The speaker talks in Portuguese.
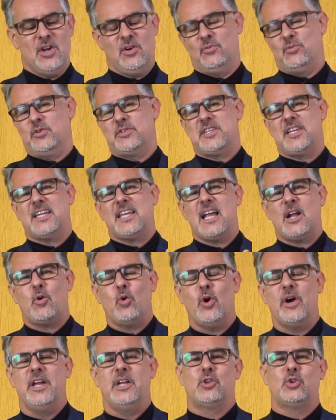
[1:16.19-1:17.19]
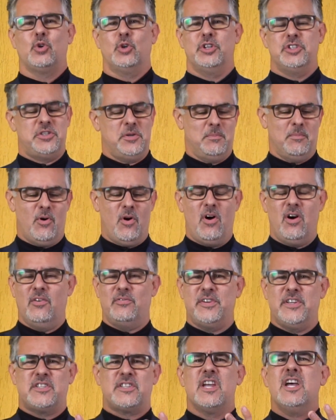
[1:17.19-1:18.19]
você que é corretor de
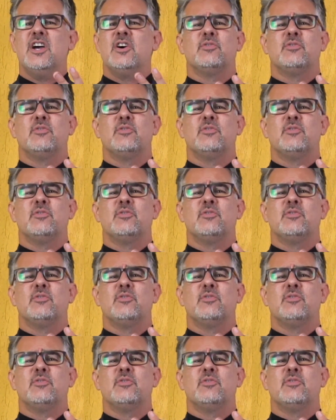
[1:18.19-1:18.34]
imóveis,